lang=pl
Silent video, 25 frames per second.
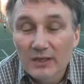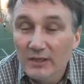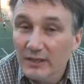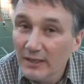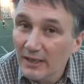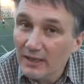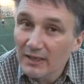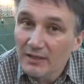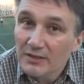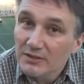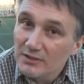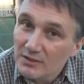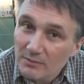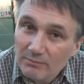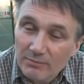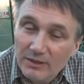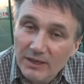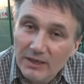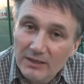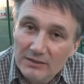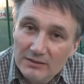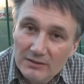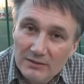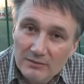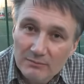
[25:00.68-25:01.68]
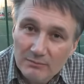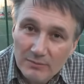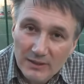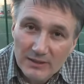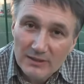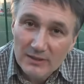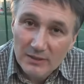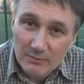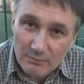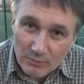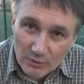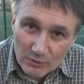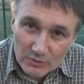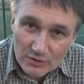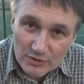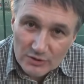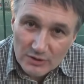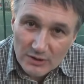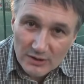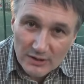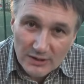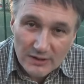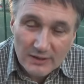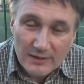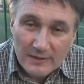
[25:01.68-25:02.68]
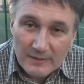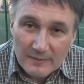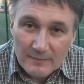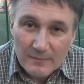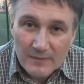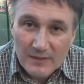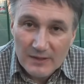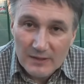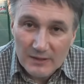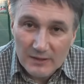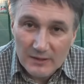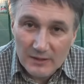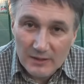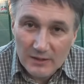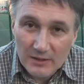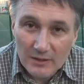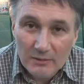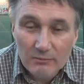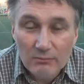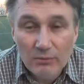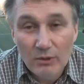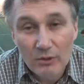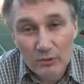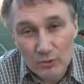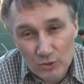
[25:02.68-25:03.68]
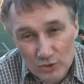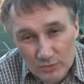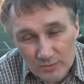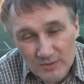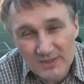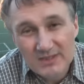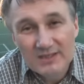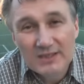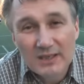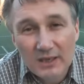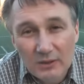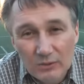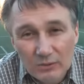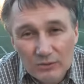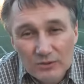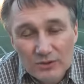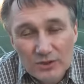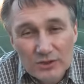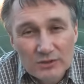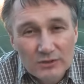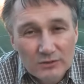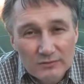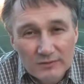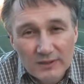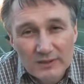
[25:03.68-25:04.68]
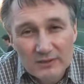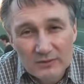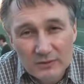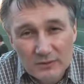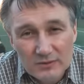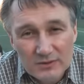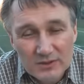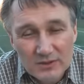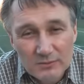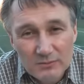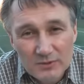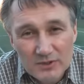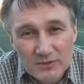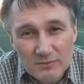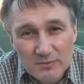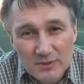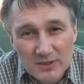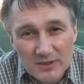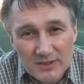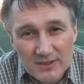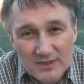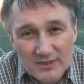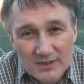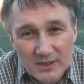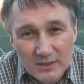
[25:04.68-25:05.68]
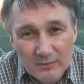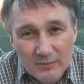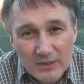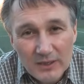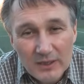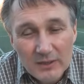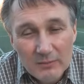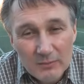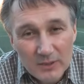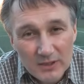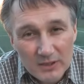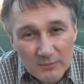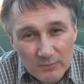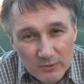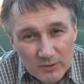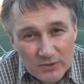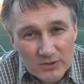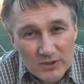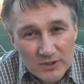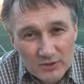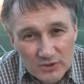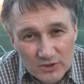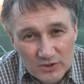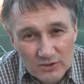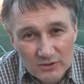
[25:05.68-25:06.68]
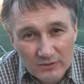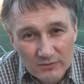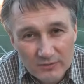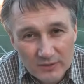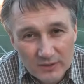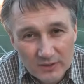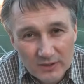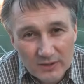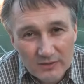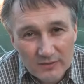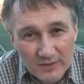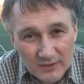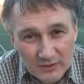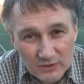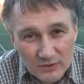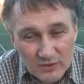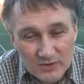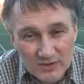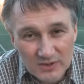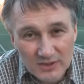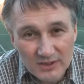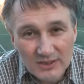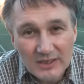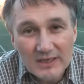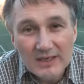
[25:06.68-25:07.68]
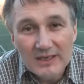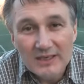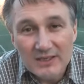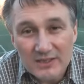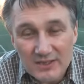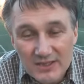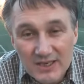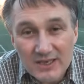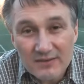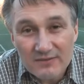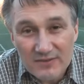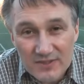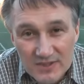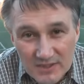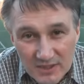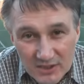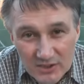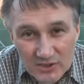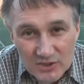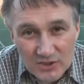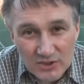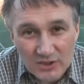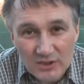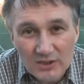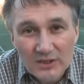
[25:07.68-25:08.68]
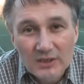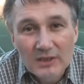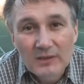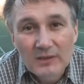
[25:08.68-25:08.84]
Jak się Pan, Panie Pośle, E, bo już przestał Krzysztof Kwiatkowski być ministrem. Panie pośle Krzysztofie Kwiatkowski nie wstydzi